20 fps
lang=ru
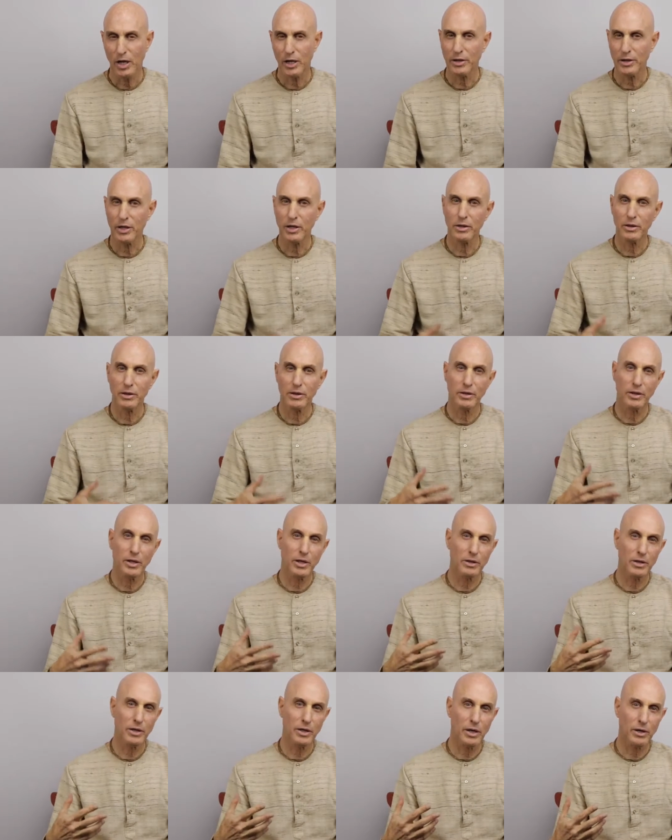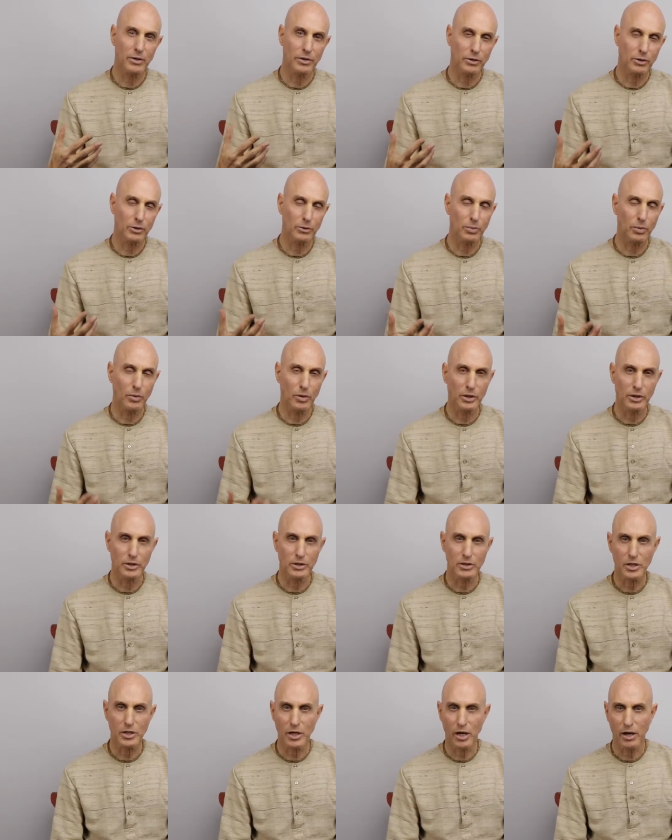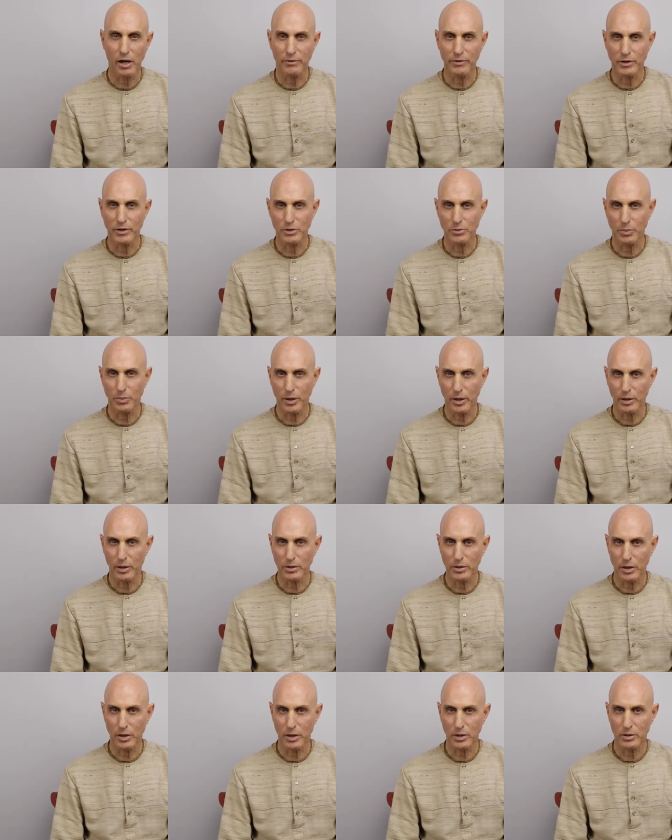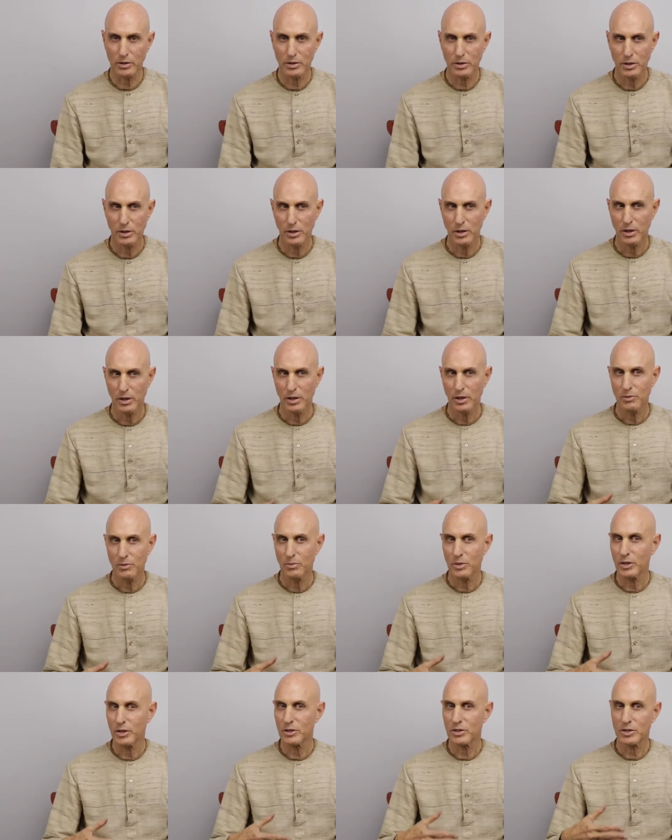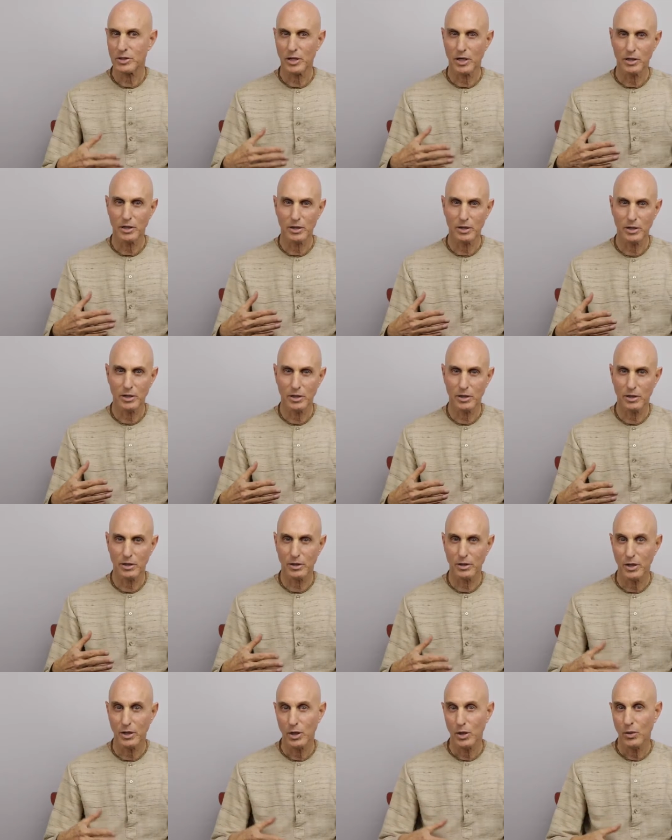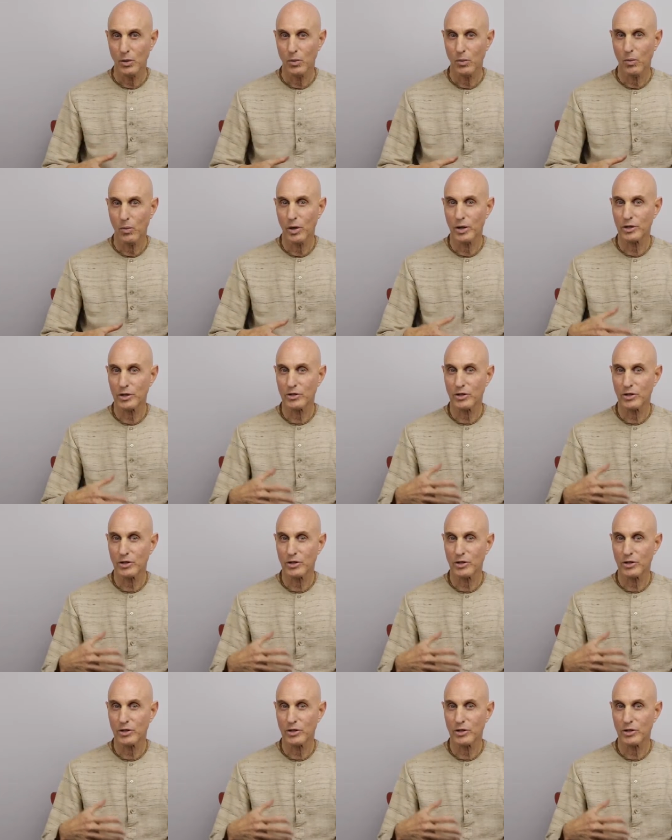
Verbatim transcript: Но в то же время нам необходимо измерять свой прогресс. Другой момент,